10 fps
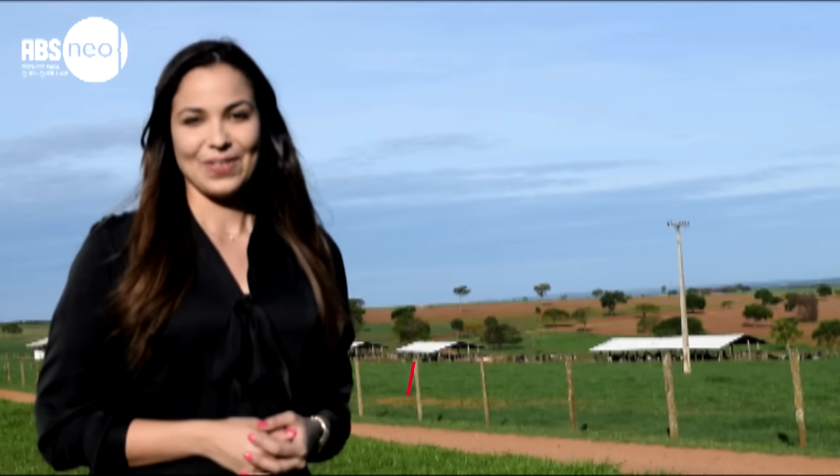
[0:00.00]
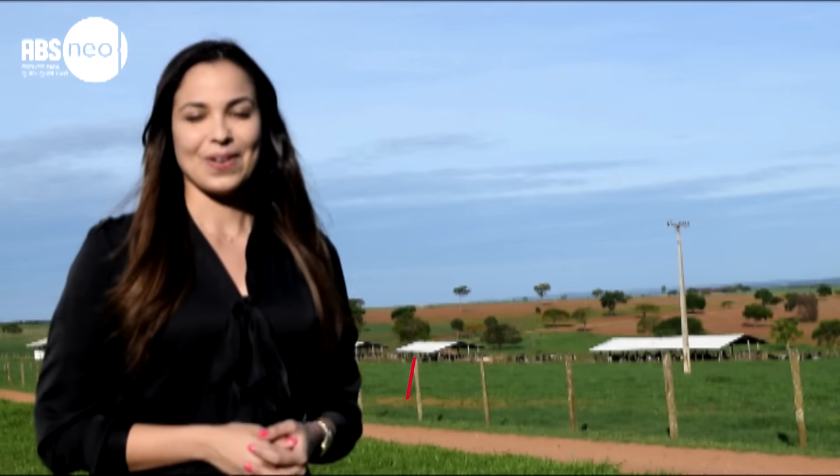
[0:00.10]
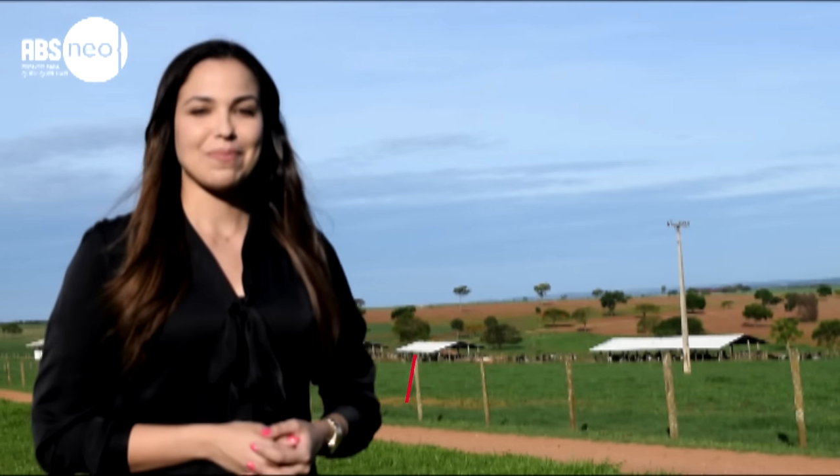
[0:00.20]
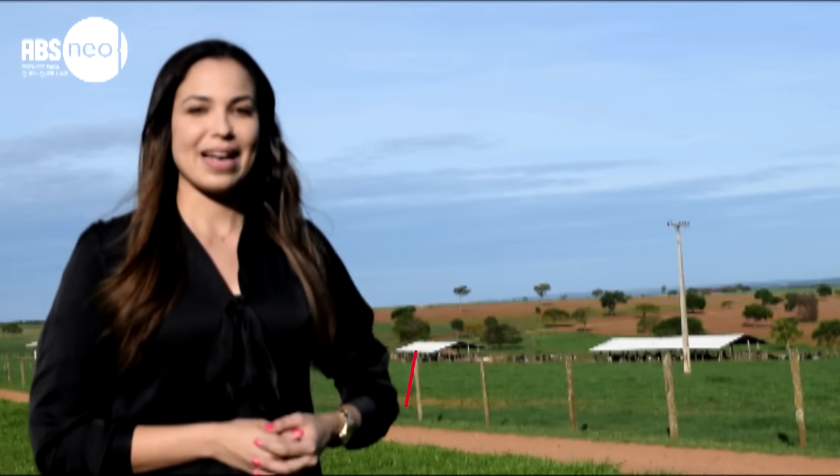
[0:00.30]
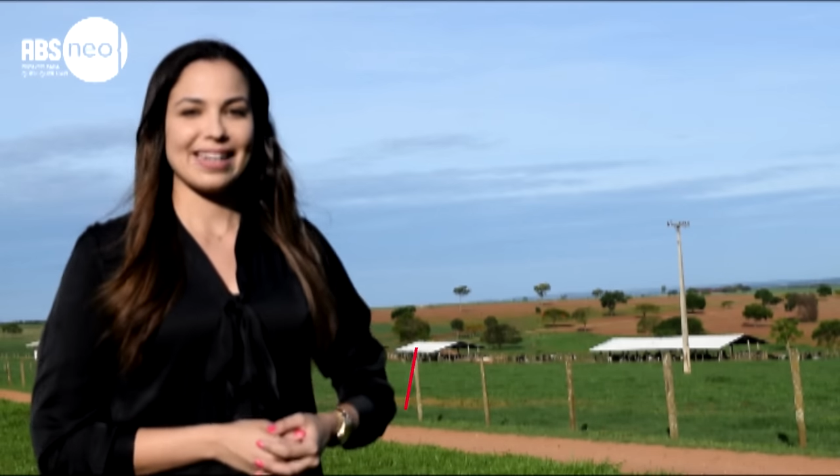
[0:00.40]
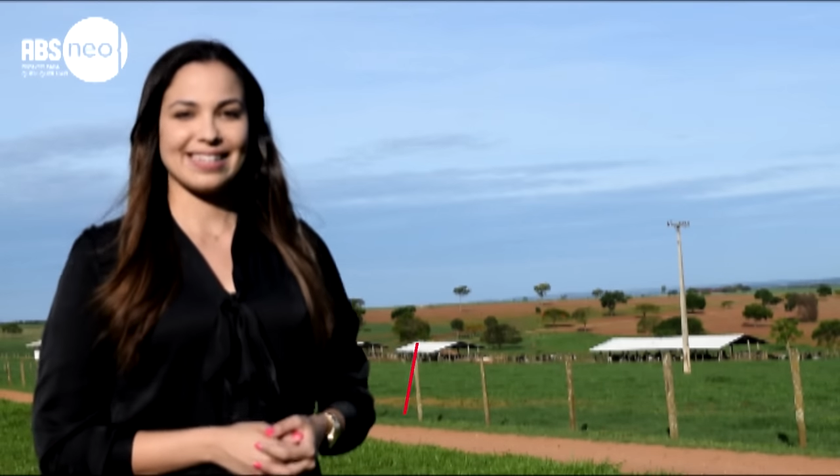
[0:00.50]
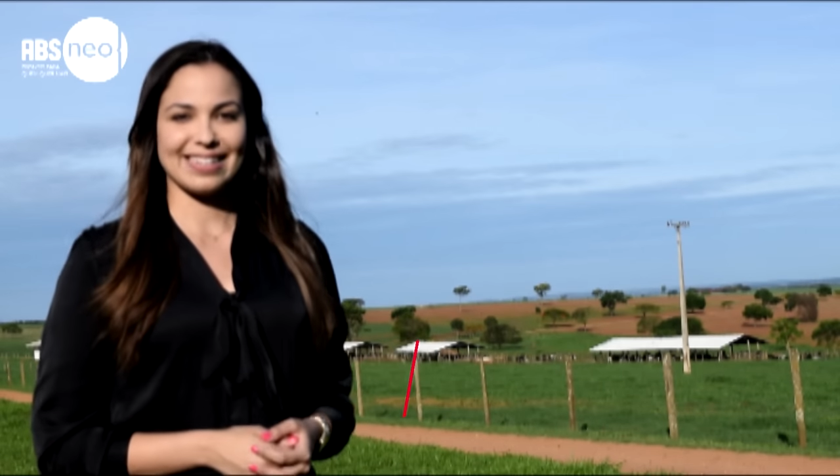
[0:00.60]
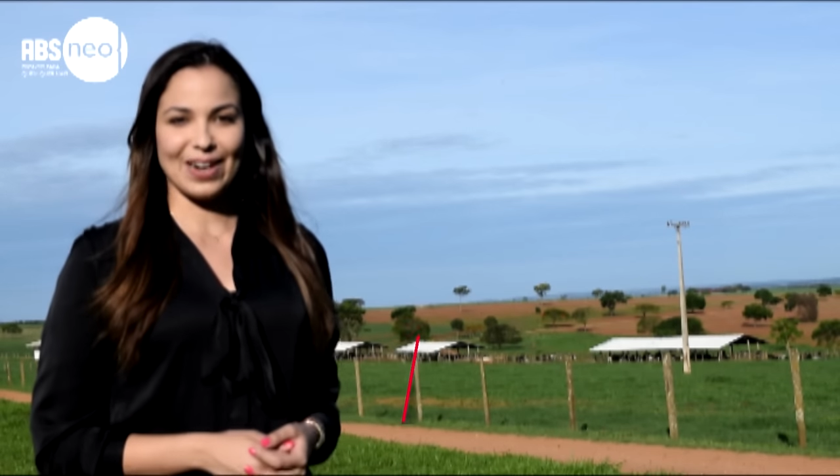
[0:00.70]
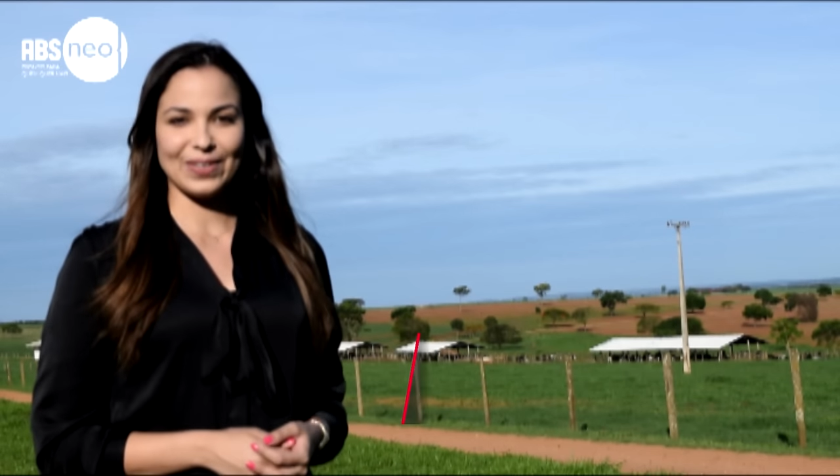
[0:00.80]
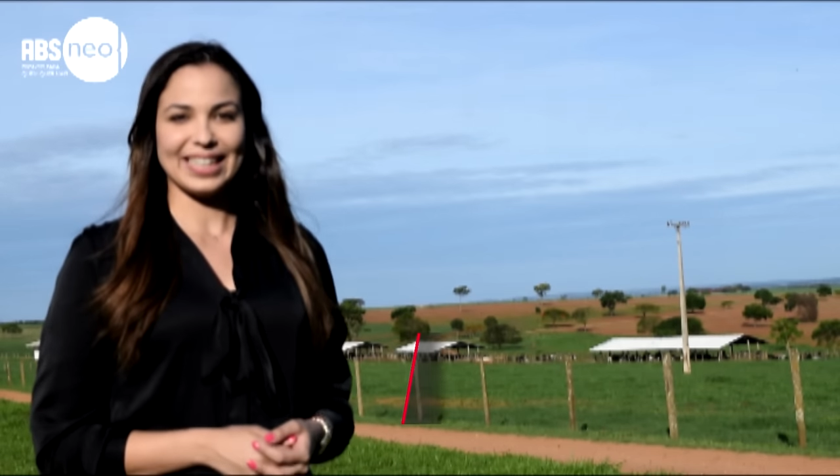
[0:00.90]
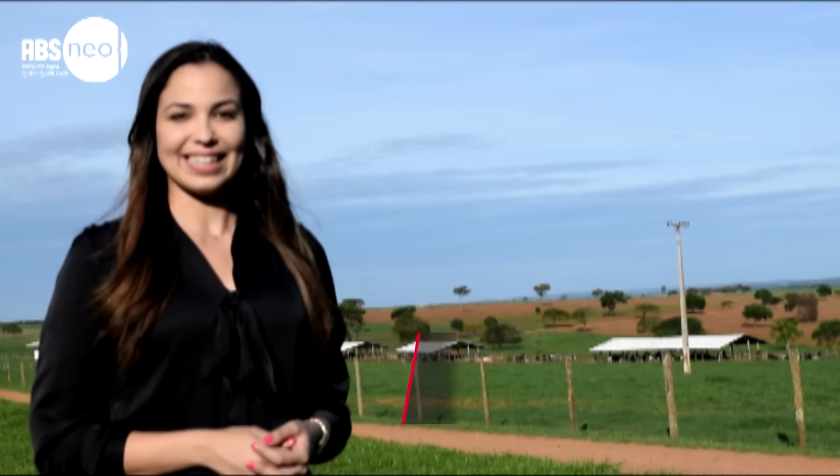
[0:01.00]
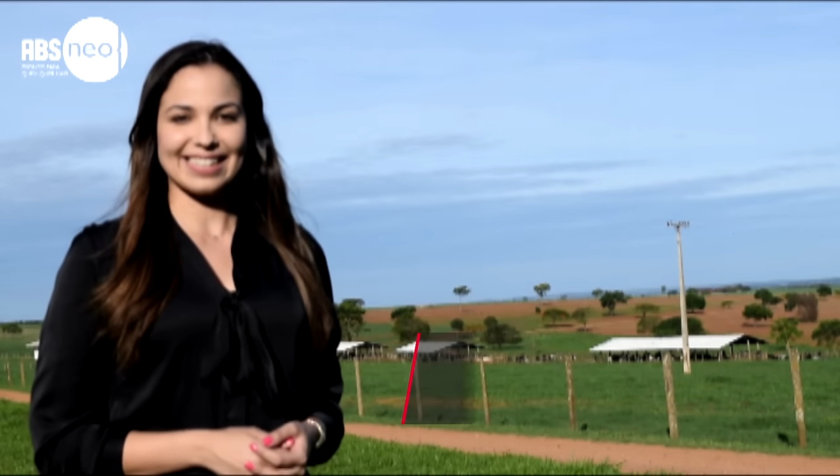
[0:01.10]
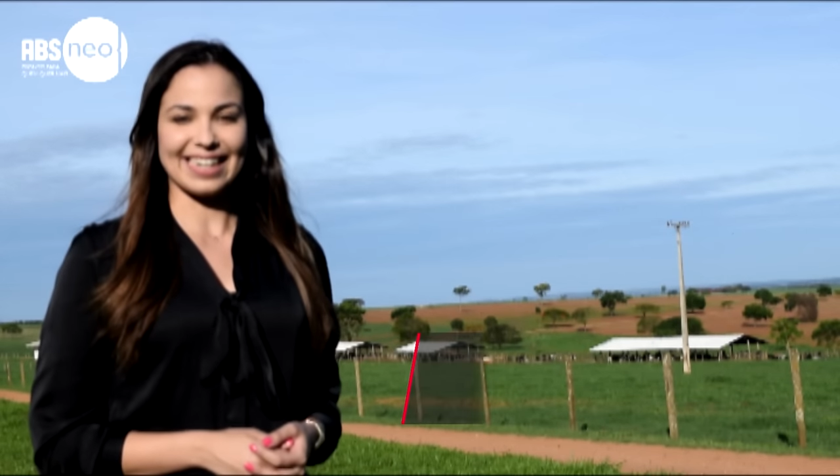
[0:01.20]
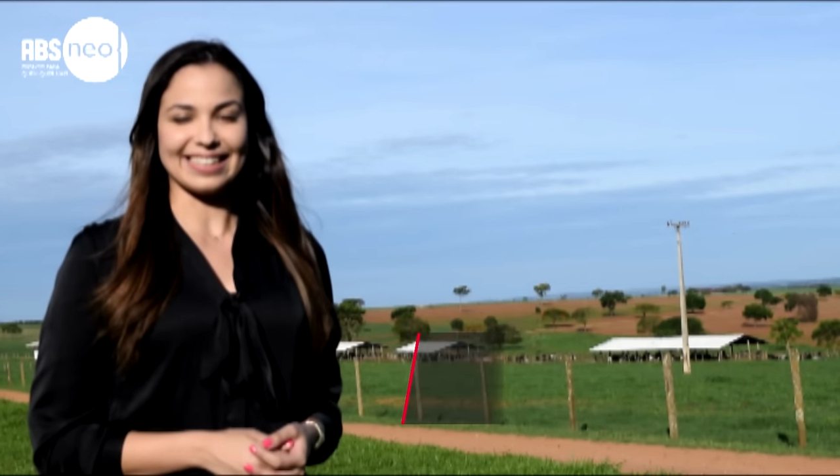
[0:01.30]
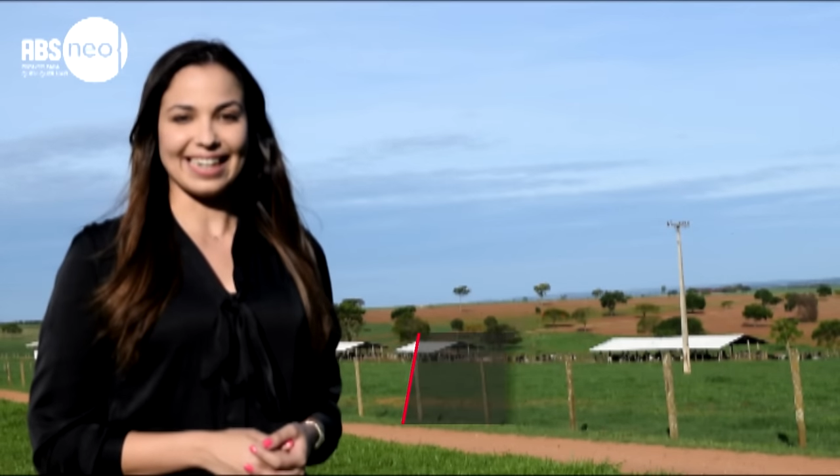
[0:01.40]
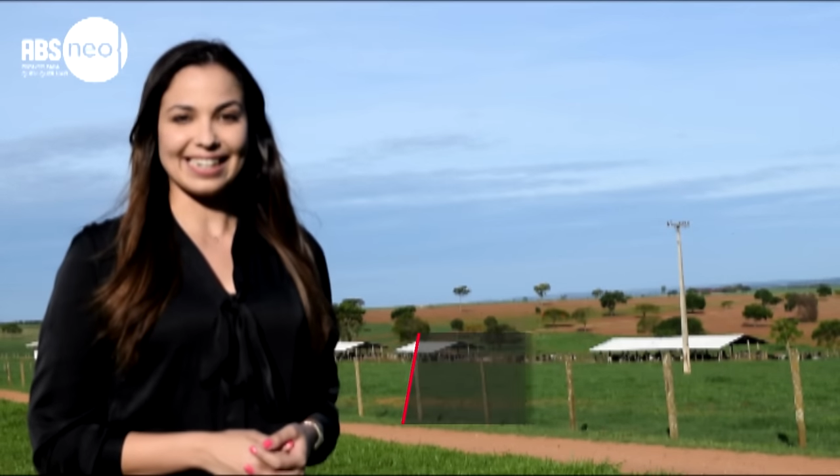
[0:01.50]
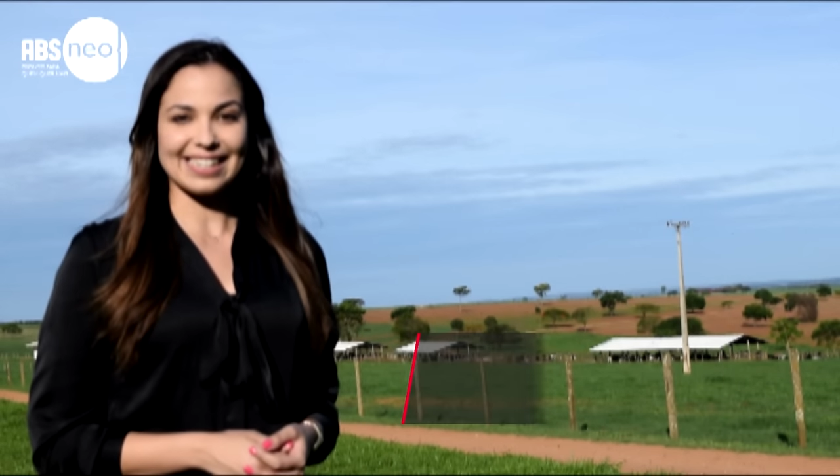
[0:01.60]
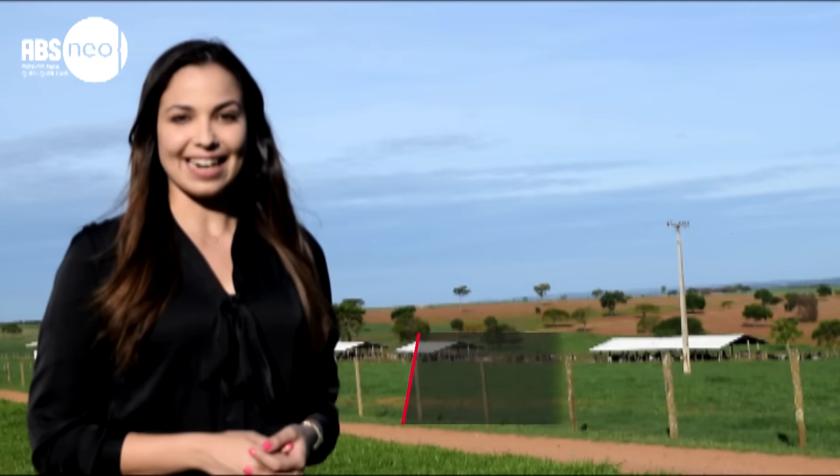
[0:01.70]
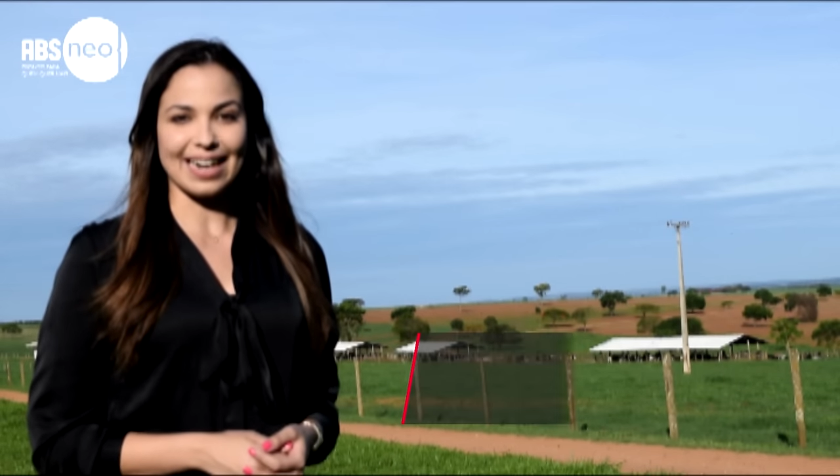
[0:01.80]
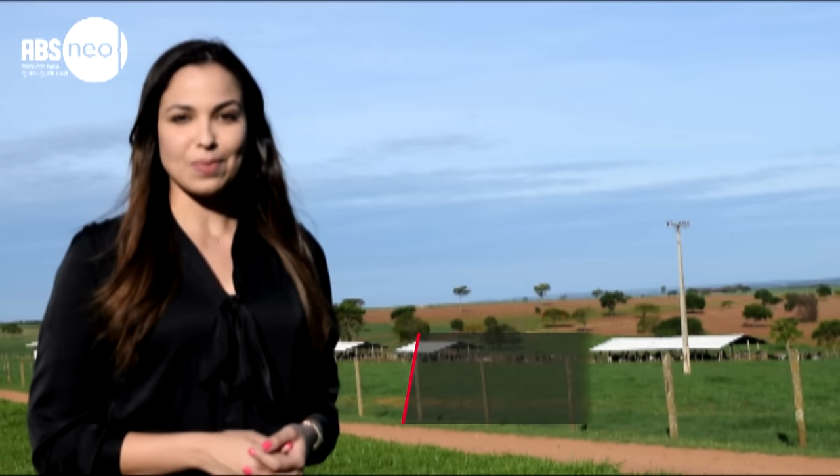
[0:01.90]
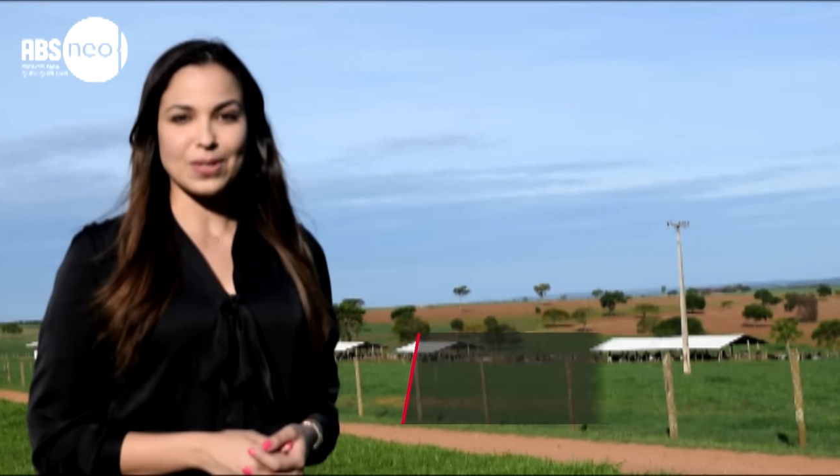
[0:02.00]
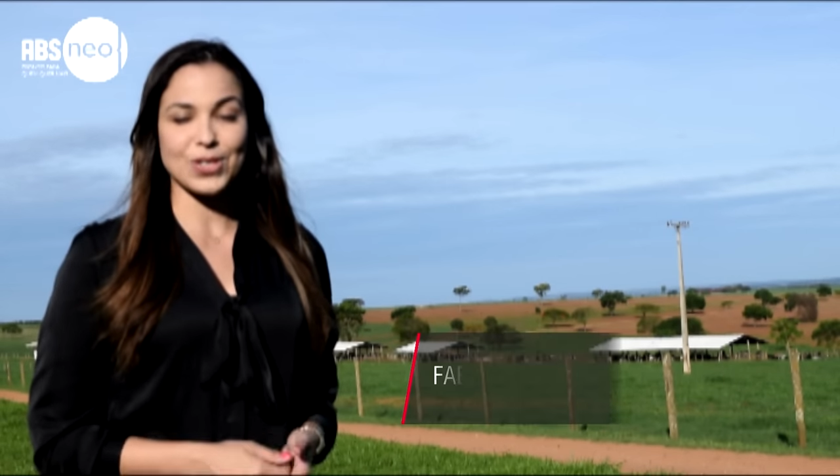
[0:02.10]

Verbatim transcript: O ABS Neolinhas Leiteiras acaba